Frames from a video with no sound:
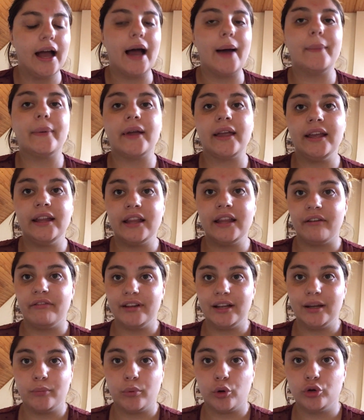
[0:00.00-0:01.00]
Après, il y
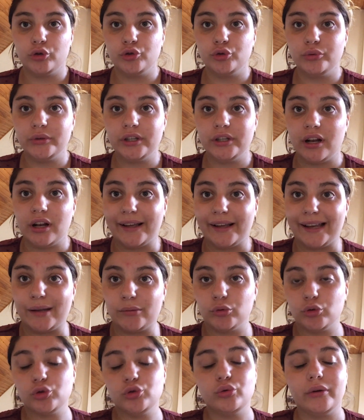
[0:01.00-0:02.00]
avait les produits, la
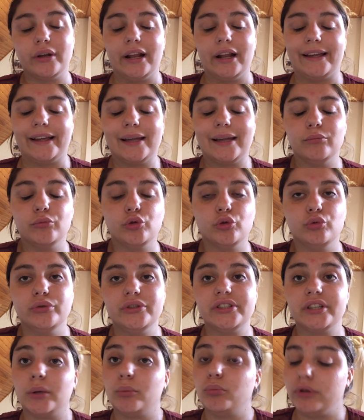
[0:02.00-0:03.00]
crème de jour et la crème de
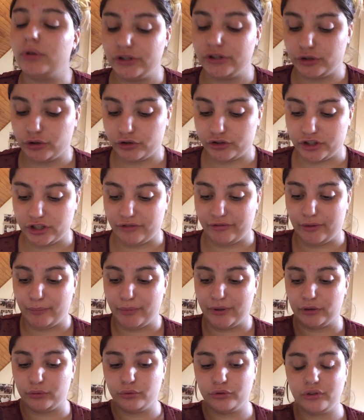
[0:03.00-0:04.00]
nuit. C'est vrai que pour l'instant, je n'avais
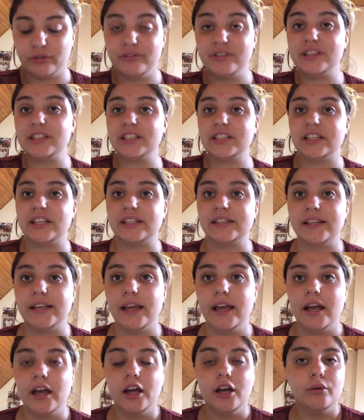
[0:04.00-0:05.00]
pas trop envie d'y
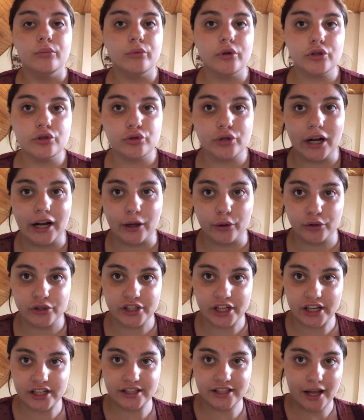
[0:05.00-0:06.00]
tester. Moi, je suis à la
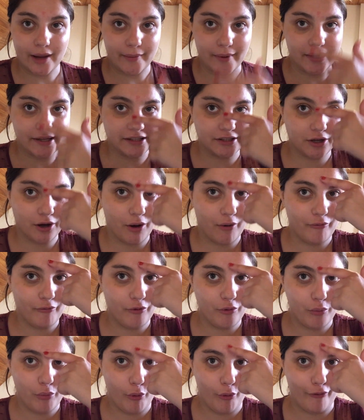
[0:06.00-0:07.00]
recherche d'un masque,
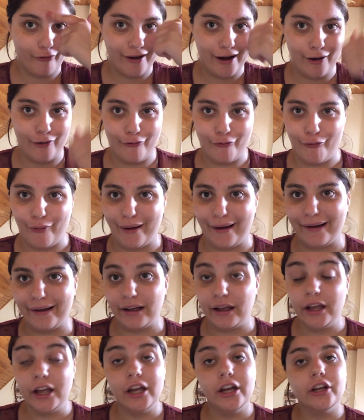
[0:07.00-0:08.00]
comme vous pouvez le
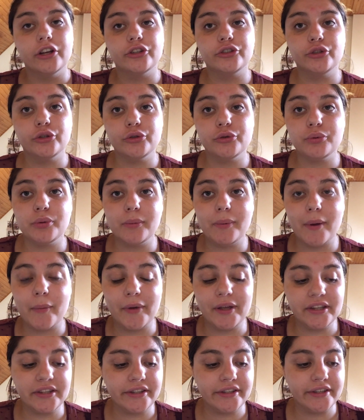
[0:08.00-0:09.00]
voir. Je ne suis pas
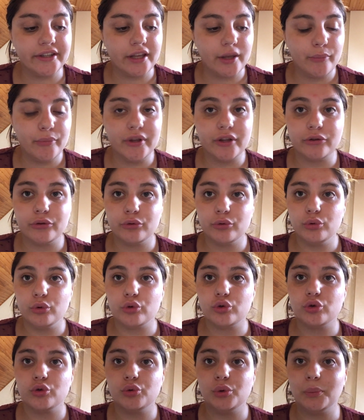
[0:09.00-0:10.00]
maquillée, bien
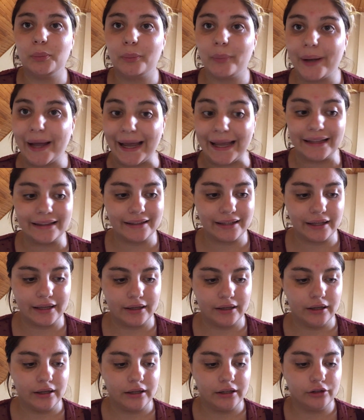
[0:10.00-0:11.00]
sûr. Je suis prête
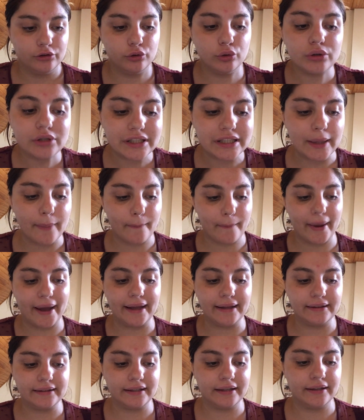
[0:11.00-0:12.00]
de chez
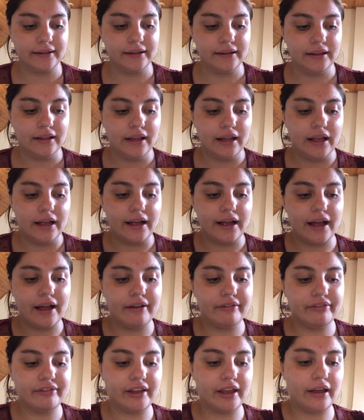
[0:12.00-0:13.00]
Prête
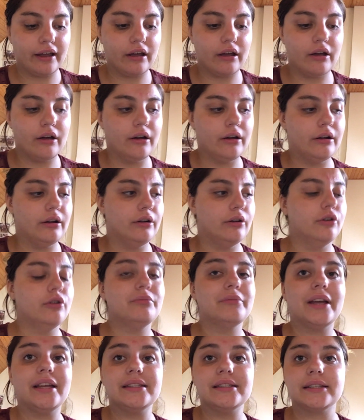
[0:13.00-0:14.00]
à faire euh,
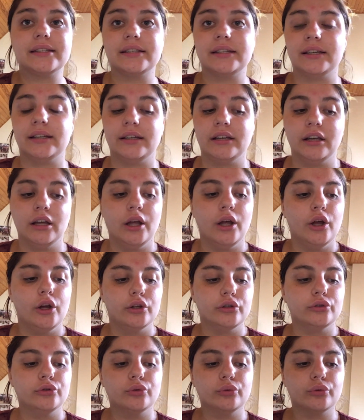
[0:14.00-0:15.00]
le masque.
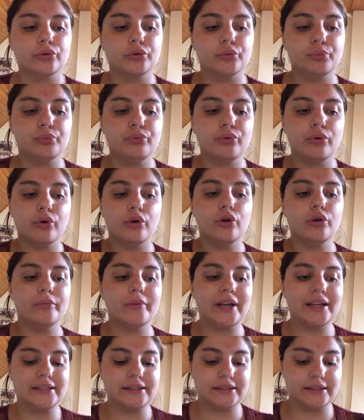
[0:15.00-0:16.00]
Donc, pour le
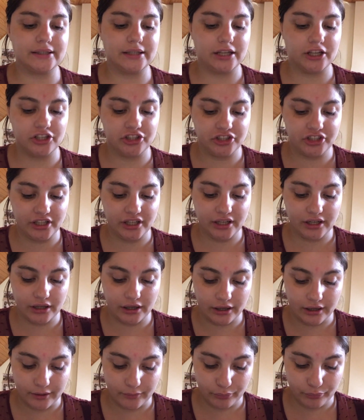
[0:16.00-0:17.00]
masque, j'ai
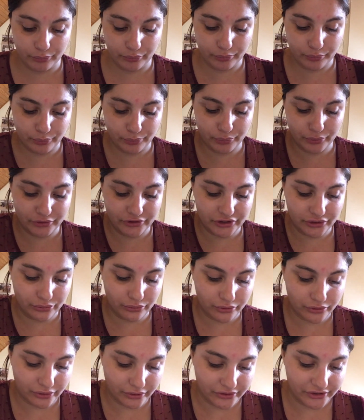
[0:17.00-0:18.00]
un petit
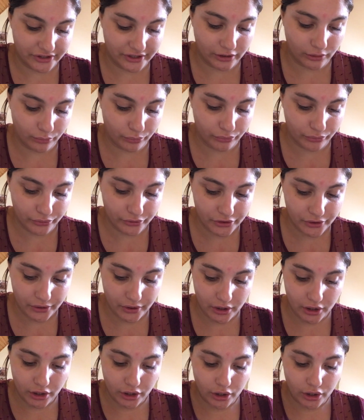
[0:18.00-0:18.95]
ustensile en plus.